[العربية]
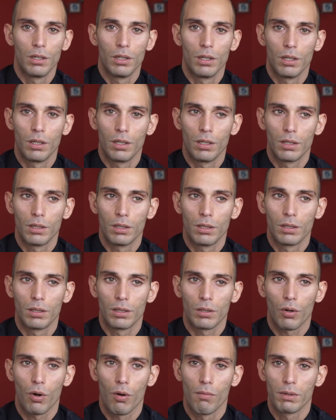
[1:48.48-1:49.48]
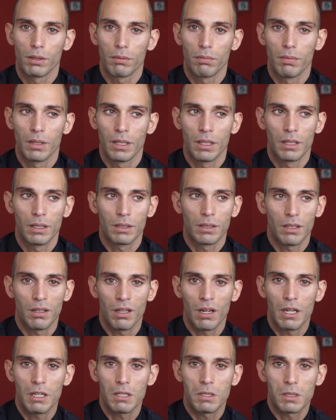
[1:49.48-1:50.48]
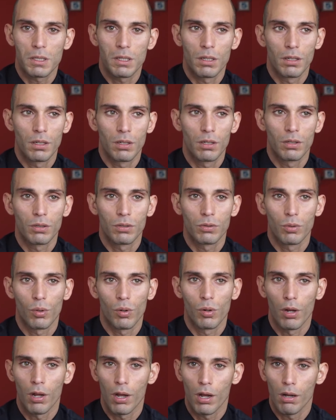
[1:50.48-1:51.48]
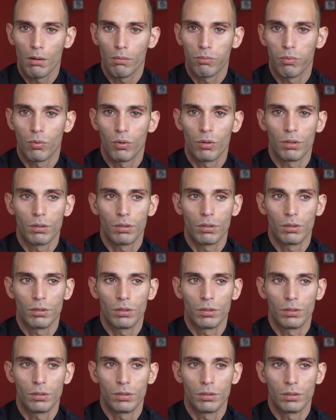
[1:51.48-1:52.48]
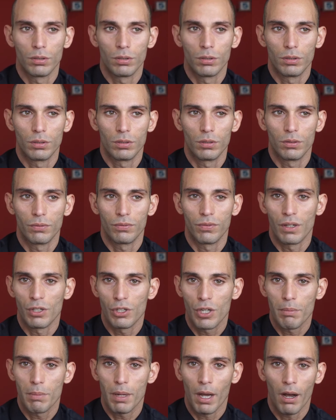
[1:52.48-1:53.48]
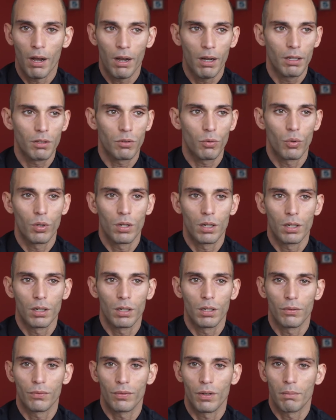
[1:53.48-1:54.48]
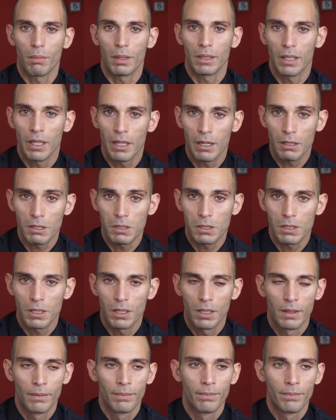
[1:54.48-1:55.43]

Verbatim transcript: آه، قمت بتدريس الطلاب آه، آه، في الجامعات وفي المدارس